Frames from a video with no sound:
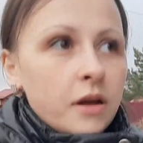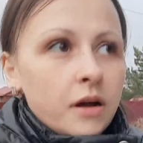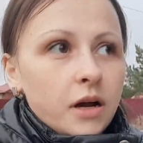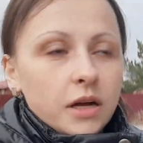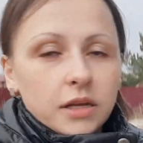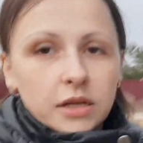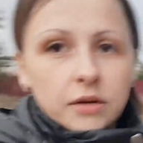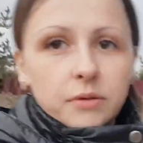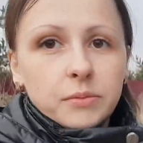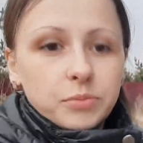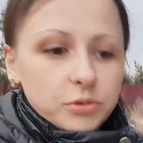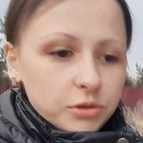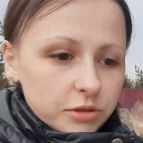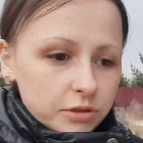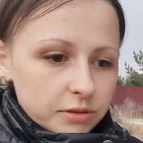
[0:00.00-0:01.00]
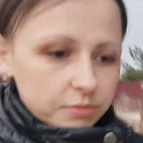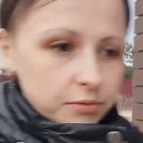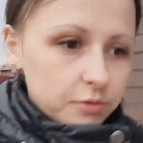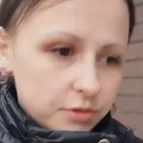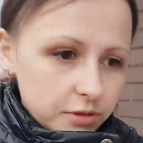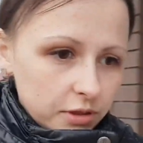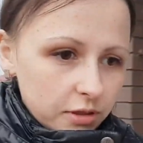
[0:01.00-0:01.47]
А я вообще свой
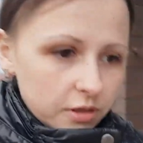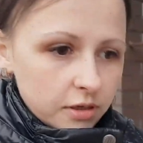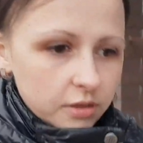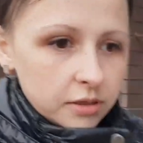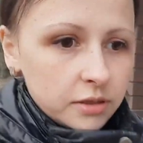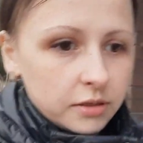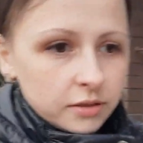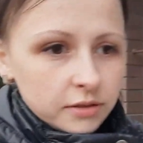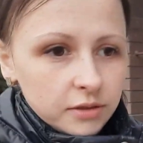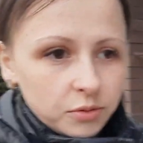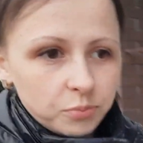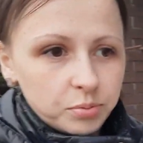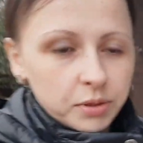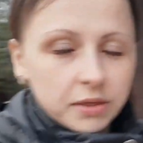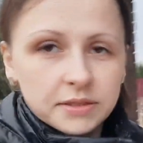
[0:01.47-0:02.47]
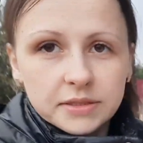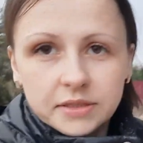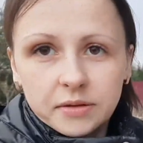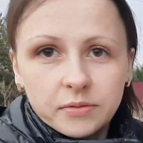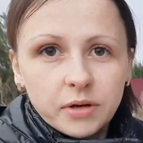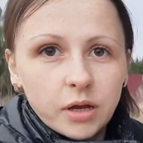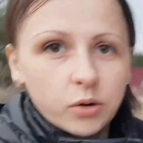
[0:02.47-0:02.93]
день не
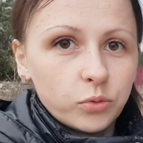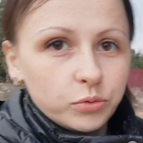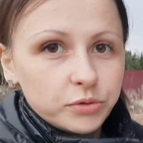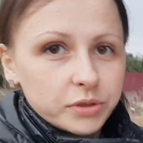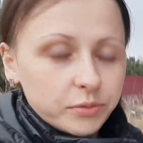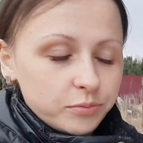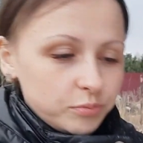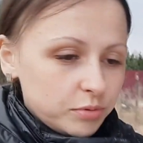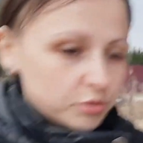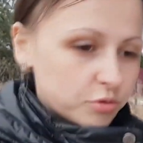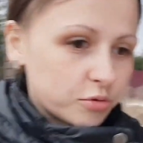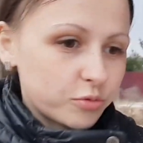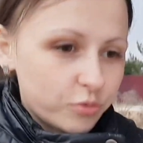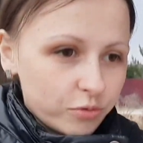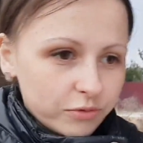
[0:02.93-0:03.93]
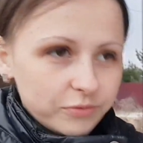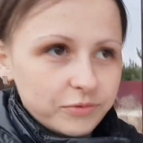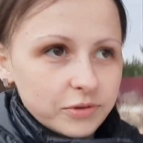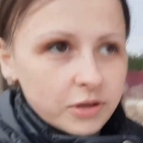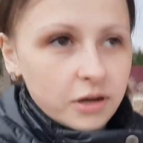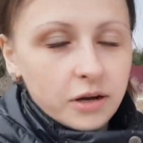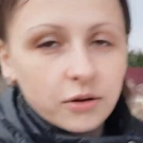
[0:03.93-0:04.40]
представляю, утром пить
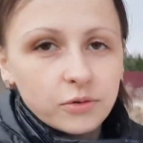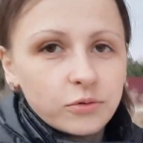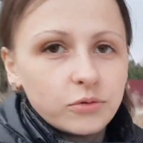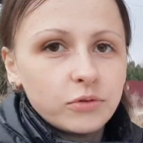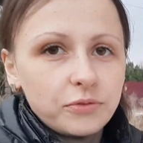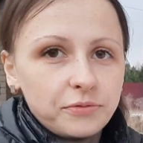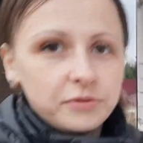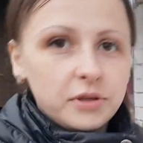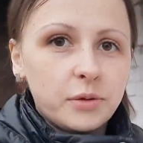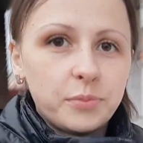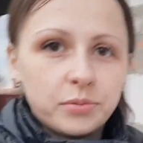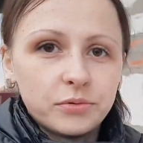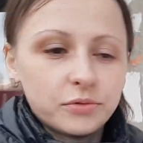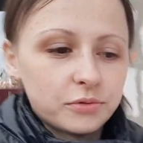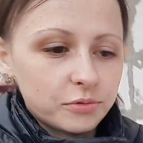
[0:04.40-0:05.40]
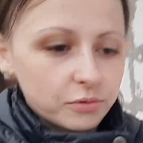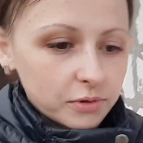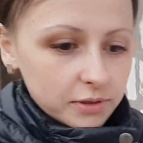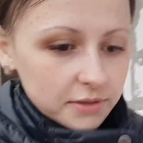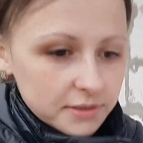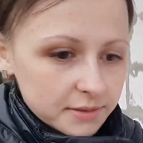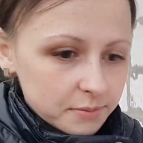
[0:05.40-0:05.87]
кофе, а кофе я пью
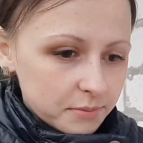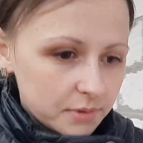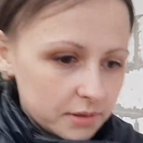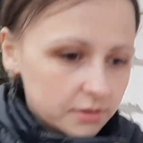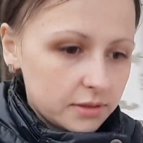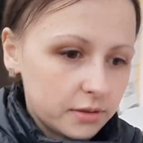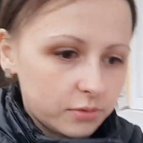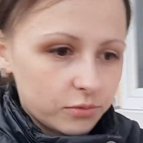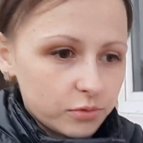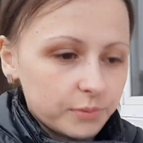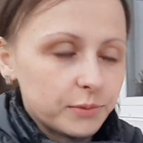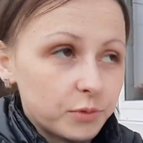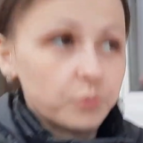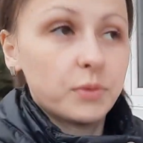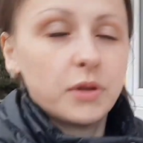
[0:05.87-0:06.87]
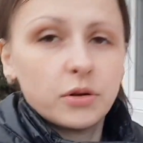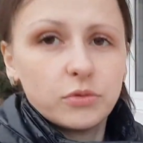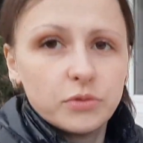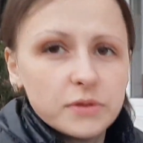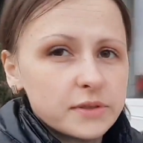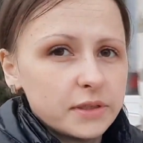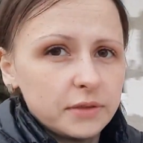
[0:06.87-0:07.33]
только с молоком. Ну,
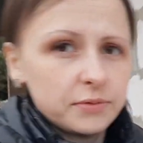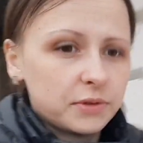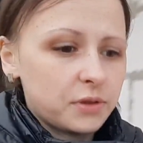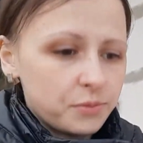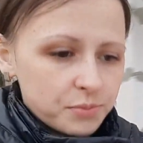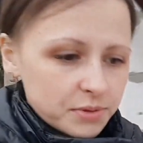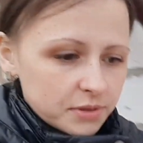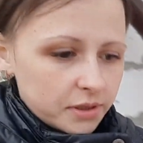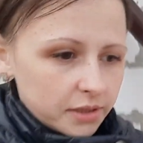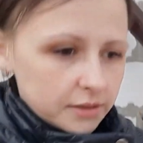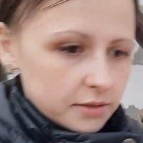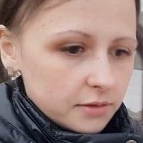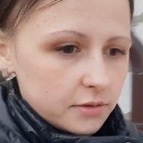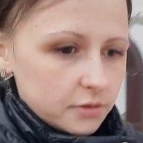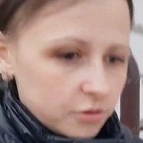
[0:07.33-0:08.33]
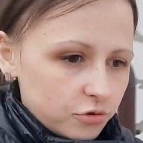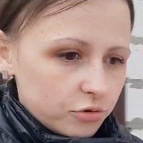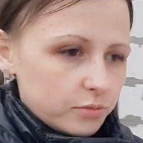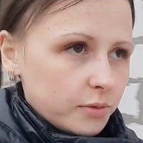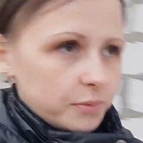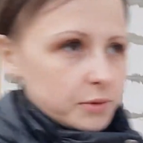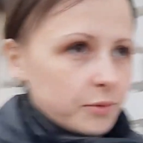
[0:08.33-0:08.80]
молоко, сливки, без разницы. Что, в
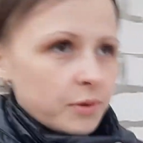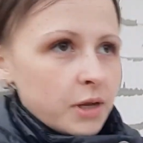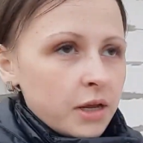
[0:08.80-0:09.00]
общем,